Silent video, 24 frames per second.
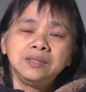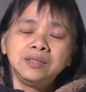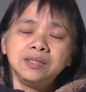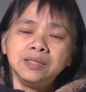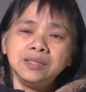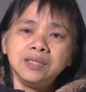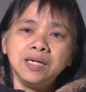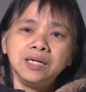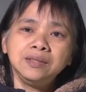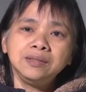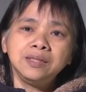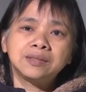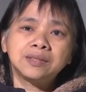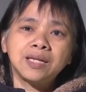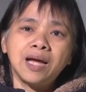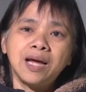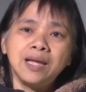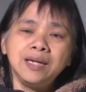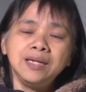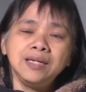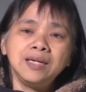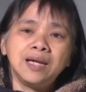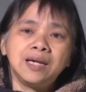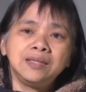各样的
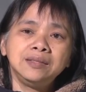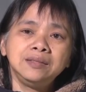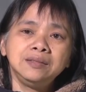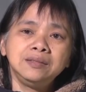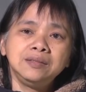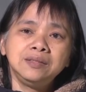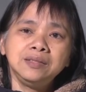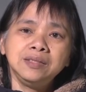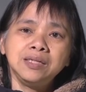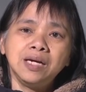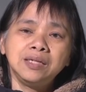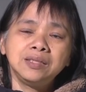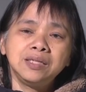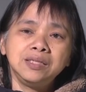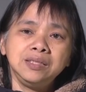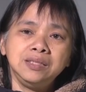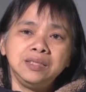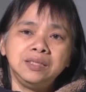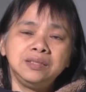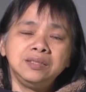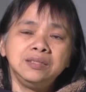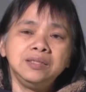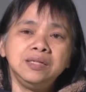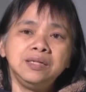贪婪，各样的
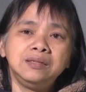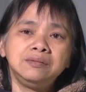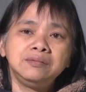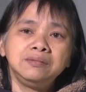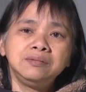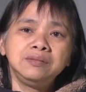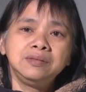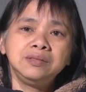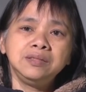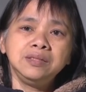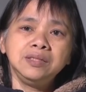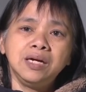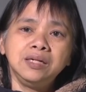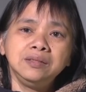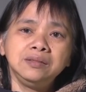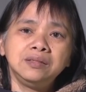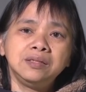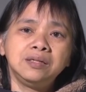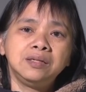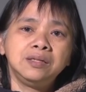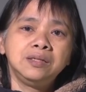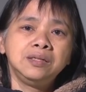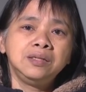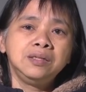淫恋，各样
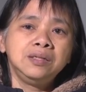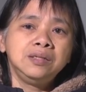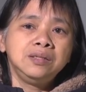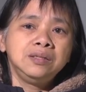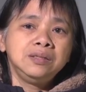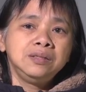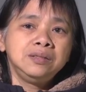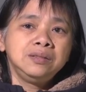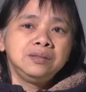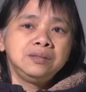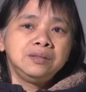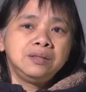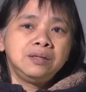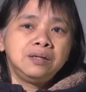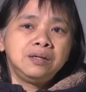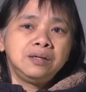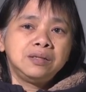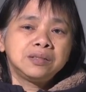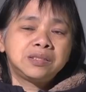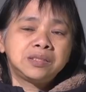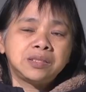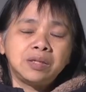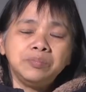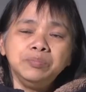的，
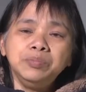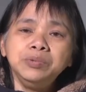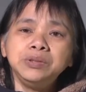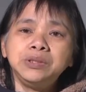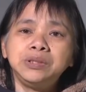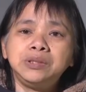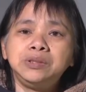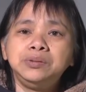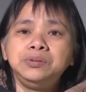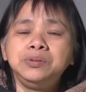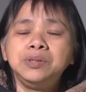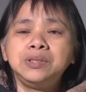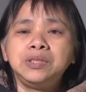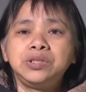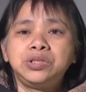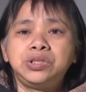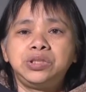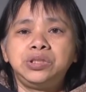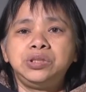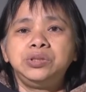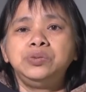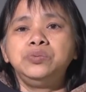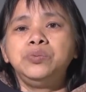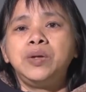呃，神不喜悦的
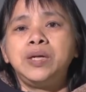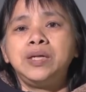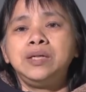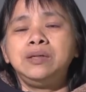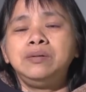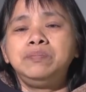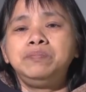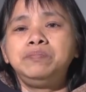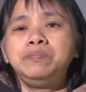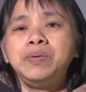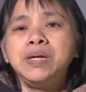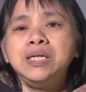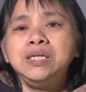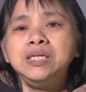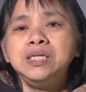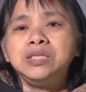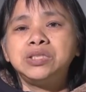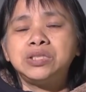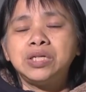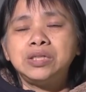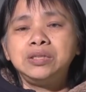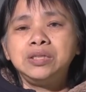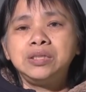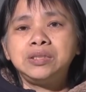行为，背逆
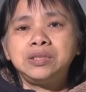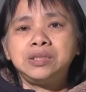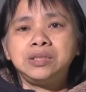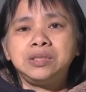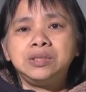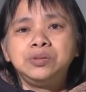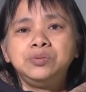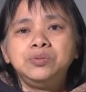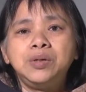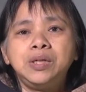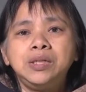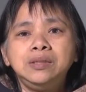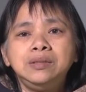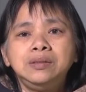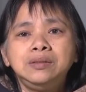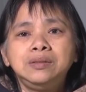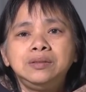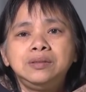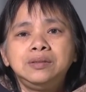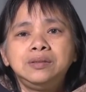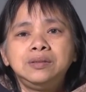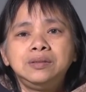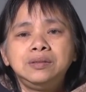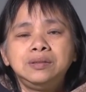神的行为，
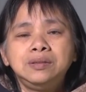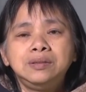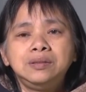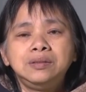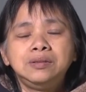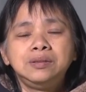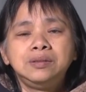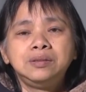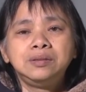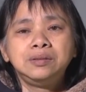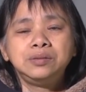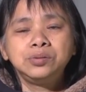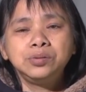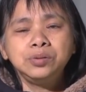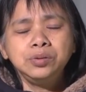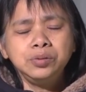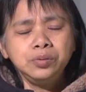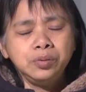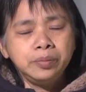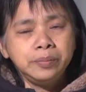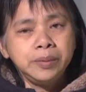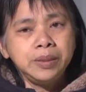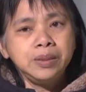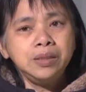所以
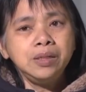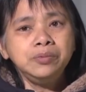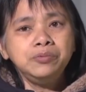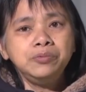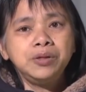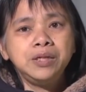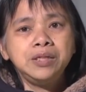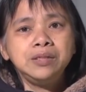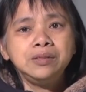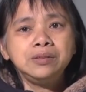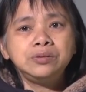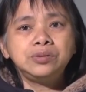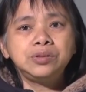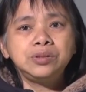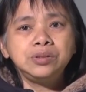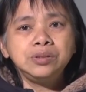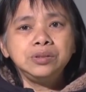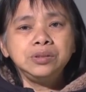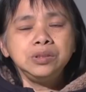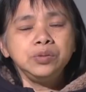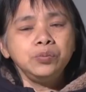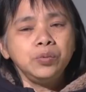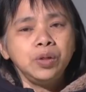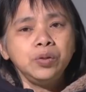我们认为
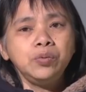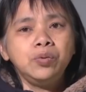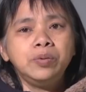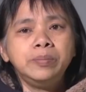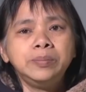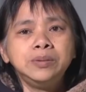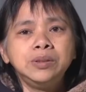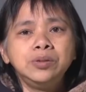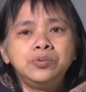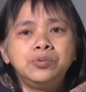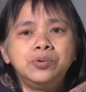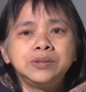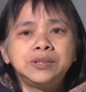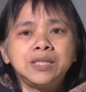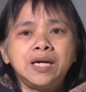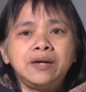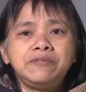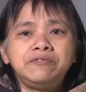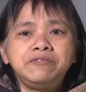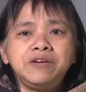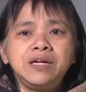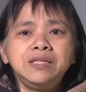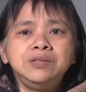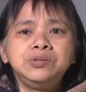是因为我们的国
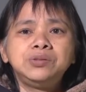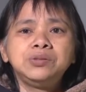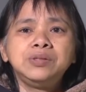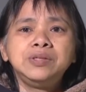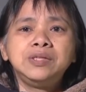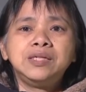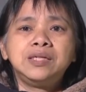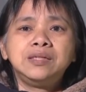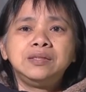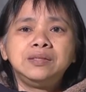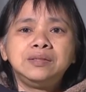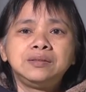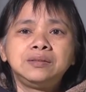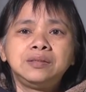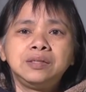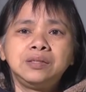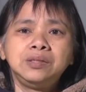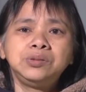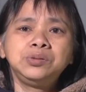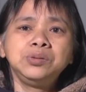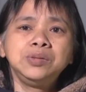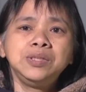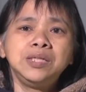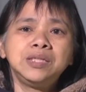家犯罪了，
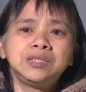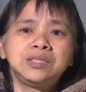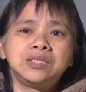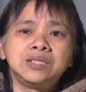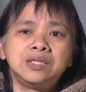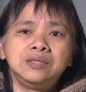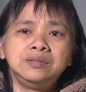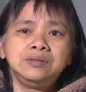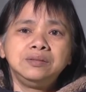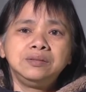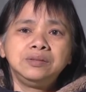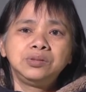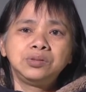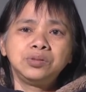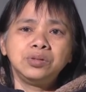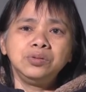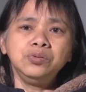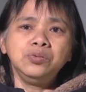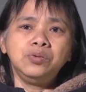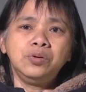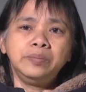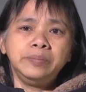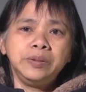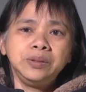得罪了神，所
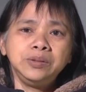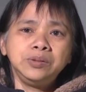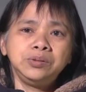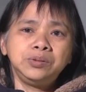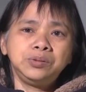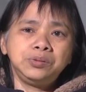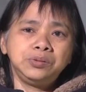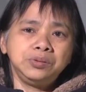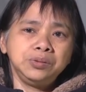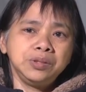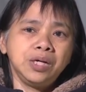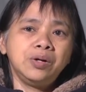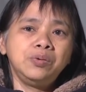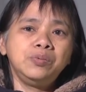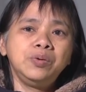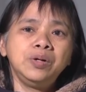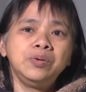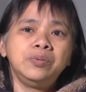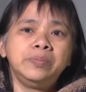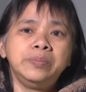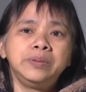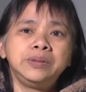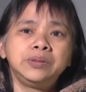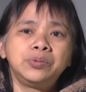以我们需要
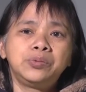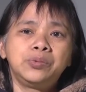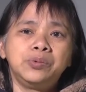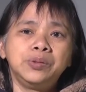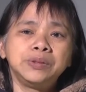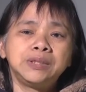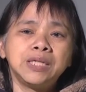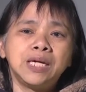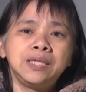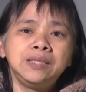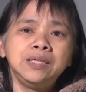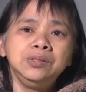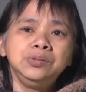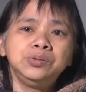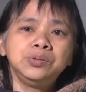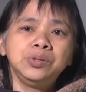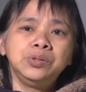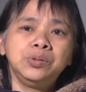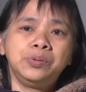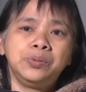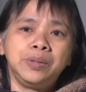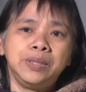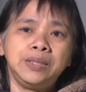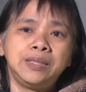为我们的国家认
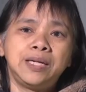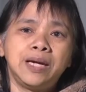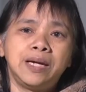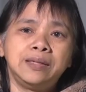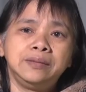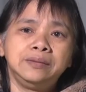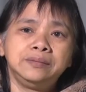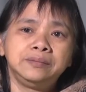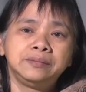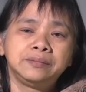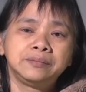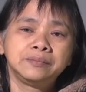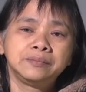罪悔改。